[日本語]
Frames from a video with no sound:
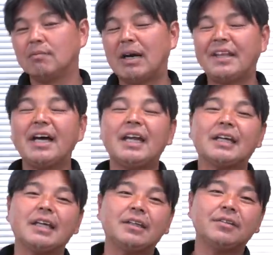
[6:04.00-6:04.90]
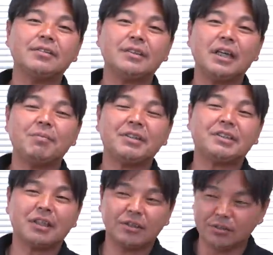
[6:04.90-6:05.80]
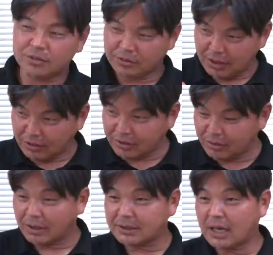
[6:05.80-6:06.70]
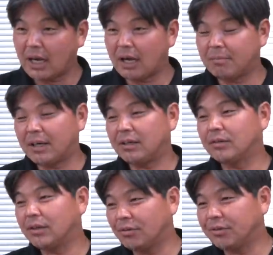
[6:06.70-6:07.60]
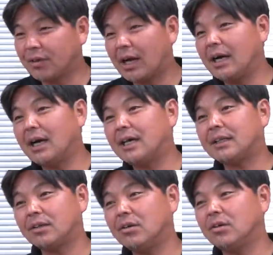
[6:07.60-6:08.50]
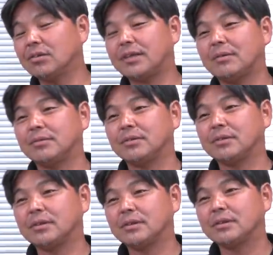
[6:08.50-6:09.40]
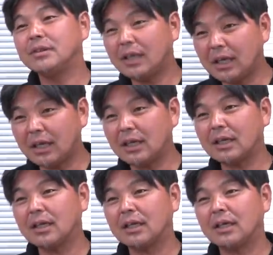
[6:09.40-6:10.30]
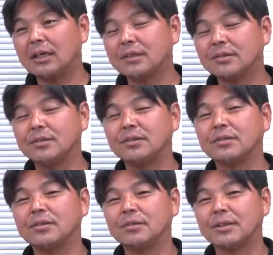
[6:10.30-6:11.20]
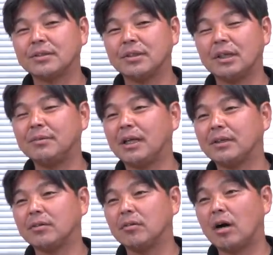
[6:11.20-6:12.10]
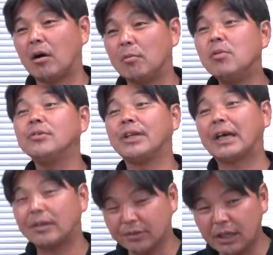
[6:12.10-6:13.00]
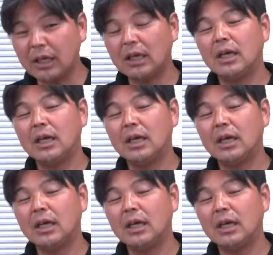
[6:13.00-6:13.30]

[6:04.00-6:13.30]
まあだから結局さやっぱりチケットの売れ行きとかさ、うん、まあいろんなことを考えての多分ね、うん、そういうところの場所を選びだとは思うんだけどね、